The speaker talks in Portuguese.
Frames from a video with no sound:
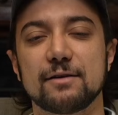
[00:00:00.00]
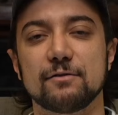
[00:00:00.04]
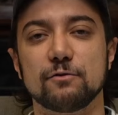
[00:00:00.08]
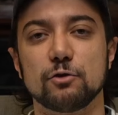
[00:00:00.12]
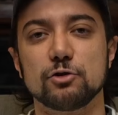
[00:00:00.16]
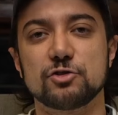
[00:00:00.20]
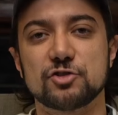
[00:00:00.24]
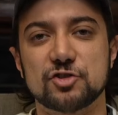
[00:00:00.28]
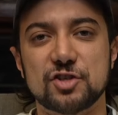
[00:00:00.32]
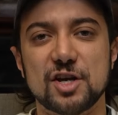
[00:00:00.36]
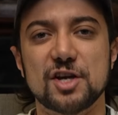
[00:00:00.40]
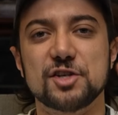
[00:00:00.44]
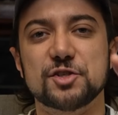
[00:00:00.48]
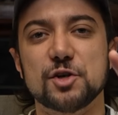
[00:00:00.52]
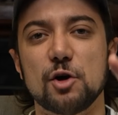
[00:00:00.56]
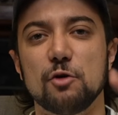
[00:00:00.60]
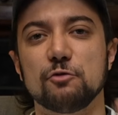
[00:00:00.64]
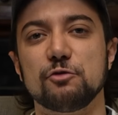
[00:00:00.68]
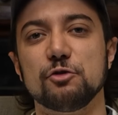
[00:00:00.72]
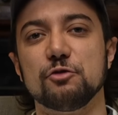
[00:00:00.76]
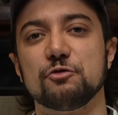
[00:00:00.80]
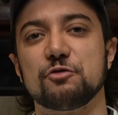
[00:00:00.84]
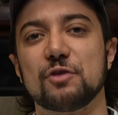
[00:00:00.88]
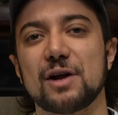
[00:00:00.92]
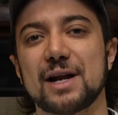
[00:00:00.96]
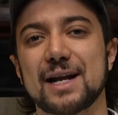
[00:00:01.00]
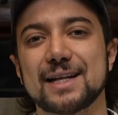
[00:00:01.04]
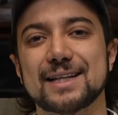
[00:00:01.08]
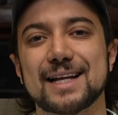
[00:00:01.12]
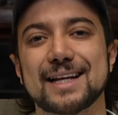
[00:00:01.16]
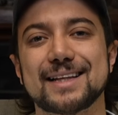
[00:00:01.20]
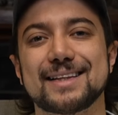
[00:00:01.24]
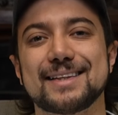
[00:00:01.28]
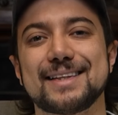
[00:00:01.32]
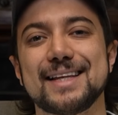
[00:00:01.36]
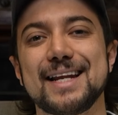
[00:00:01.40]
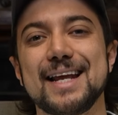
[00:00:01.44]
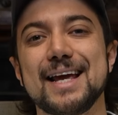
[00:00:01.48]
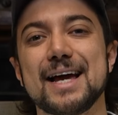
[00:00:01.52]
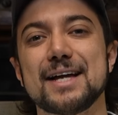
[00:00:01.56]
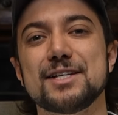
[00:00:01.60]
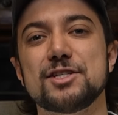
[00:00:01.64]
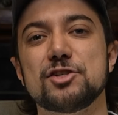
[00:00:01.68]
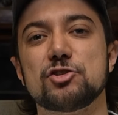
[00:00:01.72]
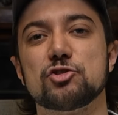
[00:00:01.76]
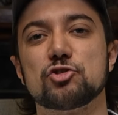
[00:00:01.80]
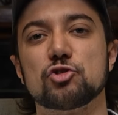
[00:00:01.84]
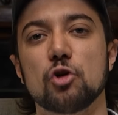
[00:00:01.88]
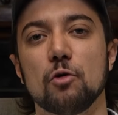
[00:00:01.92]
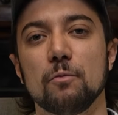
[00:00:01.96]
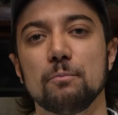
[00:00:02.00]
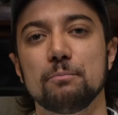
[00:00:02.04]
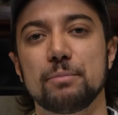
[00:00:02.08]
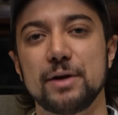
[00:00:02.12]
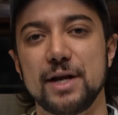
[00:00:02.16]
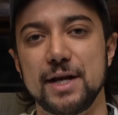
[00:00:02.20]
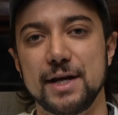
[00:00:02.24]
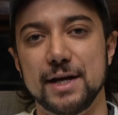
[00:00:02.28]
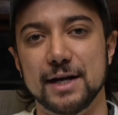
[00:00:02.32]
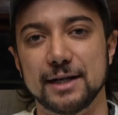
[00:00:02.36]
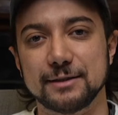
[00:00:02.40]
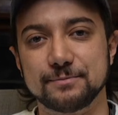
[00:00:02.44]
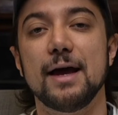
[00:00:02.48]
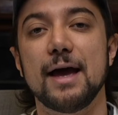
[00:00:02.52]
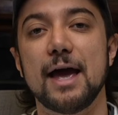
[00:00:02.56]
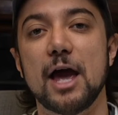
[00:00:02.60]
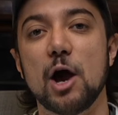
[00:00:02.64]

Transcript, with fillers: Você já ouviu falar da Tríade Sombria?